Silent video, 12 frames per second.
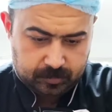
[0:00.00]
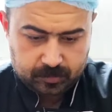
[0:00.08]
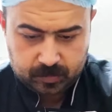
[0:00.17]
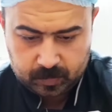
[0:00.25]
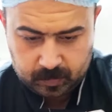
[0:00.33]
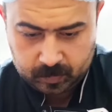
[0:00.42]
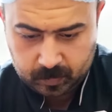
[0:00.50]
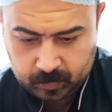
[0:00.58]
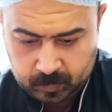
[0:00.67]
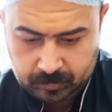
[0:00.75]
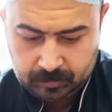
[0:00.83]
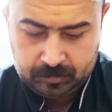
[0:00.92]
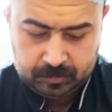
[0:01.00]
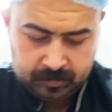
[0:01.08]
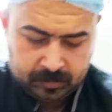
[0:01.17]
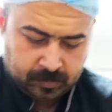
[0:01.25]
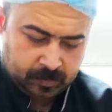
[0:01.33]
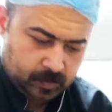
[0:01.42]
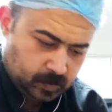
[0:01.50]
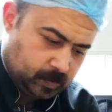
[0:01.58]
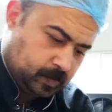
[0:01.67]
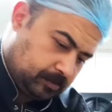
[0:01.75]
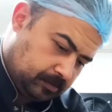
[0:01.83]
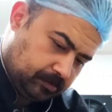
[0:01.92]
انت شايفني في الكاميرا كده اما انا بعيد
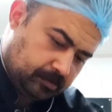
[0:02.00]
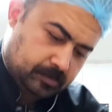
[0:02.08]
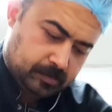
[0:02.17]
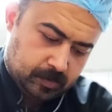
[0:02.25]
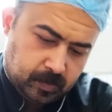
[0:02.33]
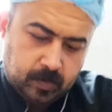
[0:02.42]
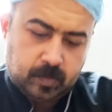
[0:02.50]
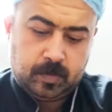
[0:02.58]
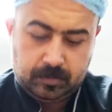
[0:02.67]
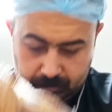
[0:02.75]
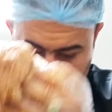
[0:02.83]
عن البلانش اصلا